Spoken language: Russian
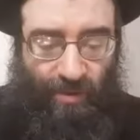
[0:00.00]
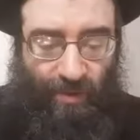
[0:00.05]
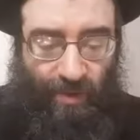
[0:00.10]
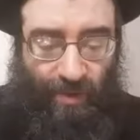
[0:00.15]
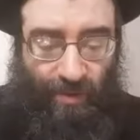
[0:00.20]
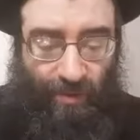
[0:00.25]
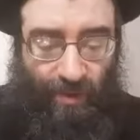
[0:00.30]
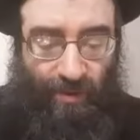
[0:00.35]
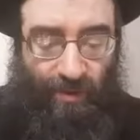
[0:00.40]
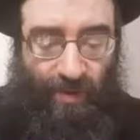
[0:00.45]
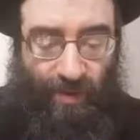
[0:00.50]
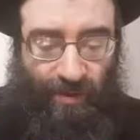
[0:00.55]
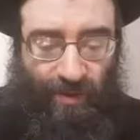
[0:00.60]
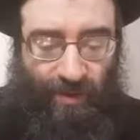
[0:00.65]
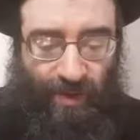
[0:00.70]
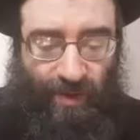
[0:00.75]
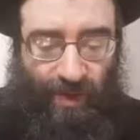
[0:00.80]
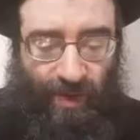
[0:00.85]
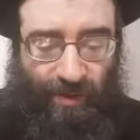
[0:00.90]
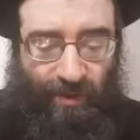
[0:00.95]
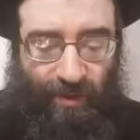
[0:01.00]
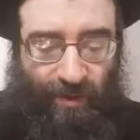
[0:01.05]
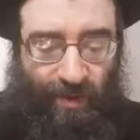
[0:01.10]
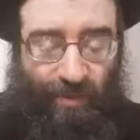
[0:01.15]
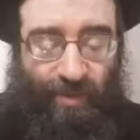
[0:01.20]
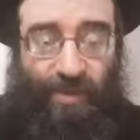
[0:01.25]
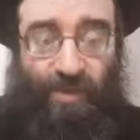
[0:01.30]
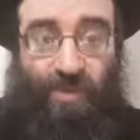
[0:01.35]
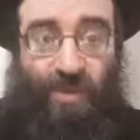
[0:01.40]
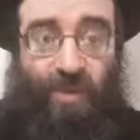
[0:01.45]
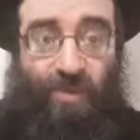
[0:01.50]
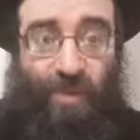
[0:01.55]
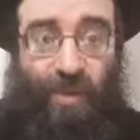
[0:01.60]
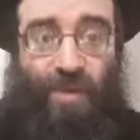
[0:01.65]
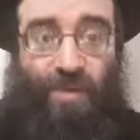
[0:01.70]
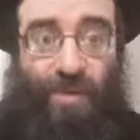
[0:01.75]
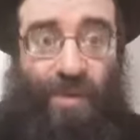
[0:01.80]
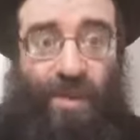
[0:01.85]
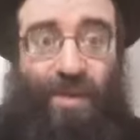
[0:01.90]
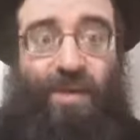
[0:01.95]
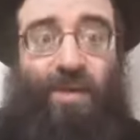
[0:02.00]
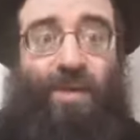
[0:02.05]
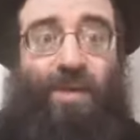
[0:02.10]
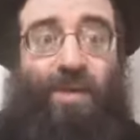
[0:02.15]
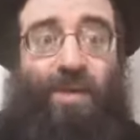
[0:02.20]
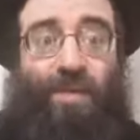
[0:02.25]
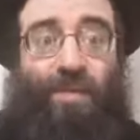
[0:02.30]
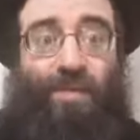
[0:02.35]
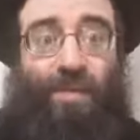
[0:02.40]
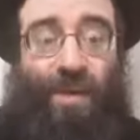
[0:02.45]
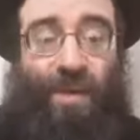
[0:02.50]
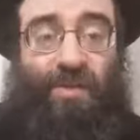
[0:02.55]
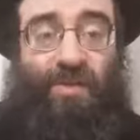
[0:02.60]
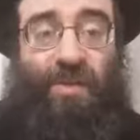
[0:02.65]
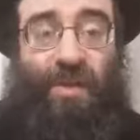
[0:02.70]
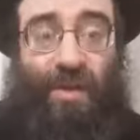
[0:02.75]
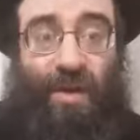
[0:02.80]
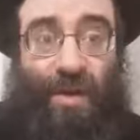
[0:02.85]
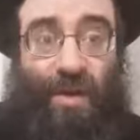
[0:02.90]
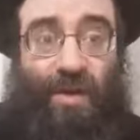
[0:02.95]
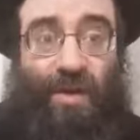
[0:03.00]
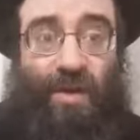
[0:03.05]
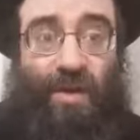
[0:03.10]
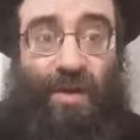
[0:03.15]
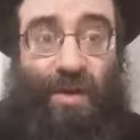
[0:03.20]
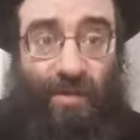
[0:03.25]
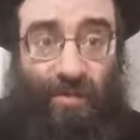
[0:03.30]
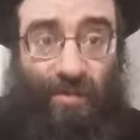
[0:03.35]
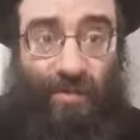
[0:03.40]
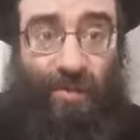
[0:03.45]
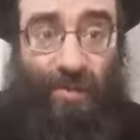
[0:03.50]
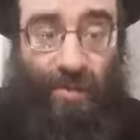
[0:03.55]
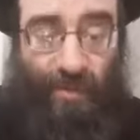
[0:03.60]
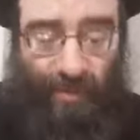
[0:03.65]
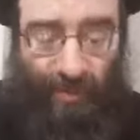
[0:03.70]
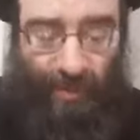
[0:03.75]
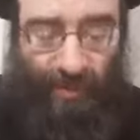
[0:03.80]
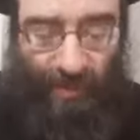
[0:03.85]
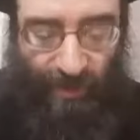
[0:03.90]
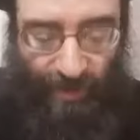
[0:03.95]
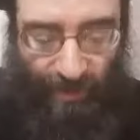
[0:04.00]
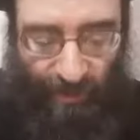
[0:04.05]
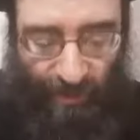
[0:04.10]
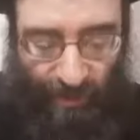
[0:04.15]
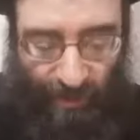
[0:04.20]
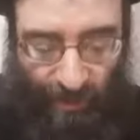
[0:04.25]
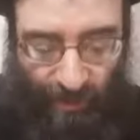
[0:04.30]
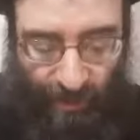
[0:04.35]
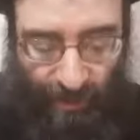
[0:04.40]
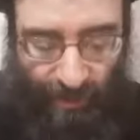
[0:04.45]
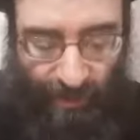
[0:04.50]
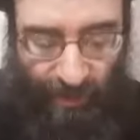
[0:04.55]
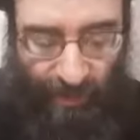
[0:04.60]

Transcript: Почему? Потому что считается, что именно в седьмой день Песаха все это произошло.